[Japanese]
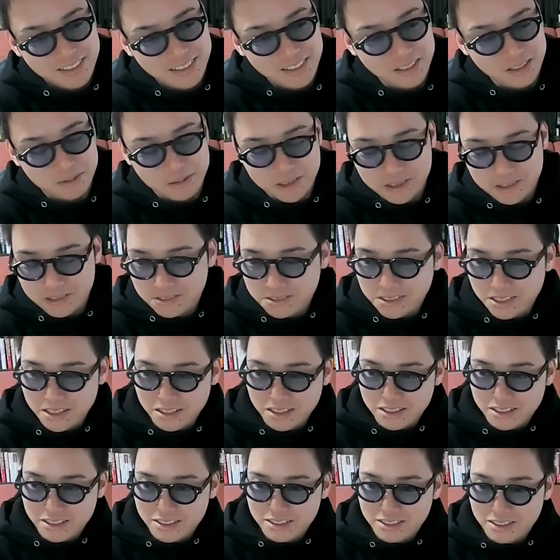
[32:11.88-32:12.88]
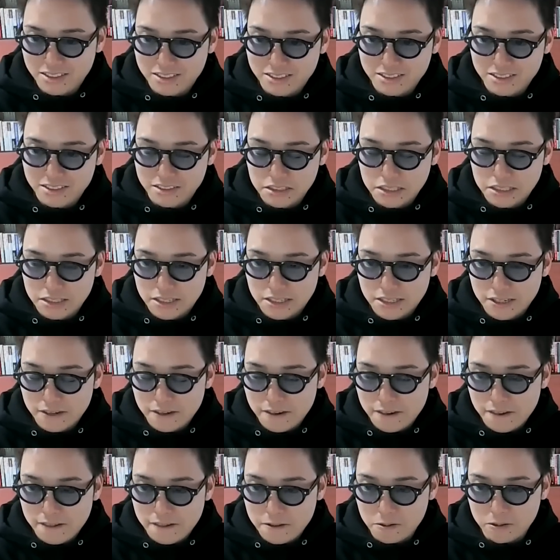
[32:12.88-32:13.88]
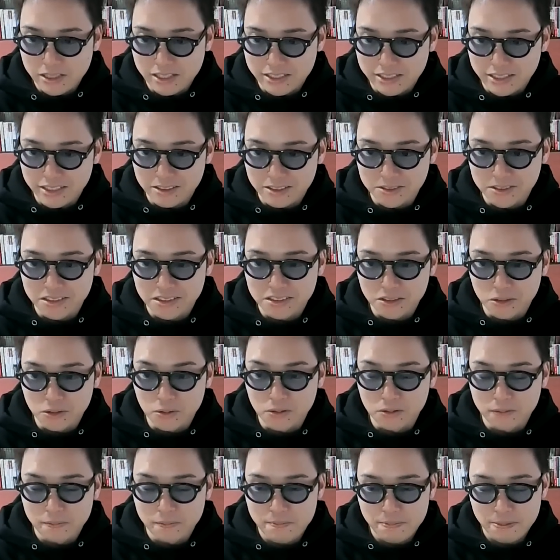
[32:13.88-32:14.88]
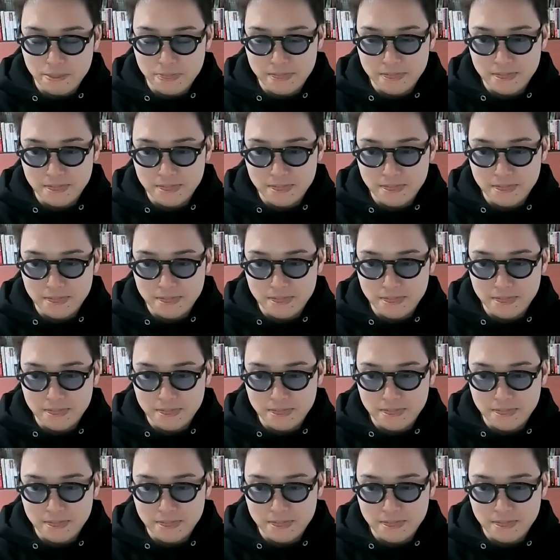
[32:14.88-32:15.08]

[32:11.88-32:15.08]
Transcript: なんか僕は、よく聞かれるんですけど、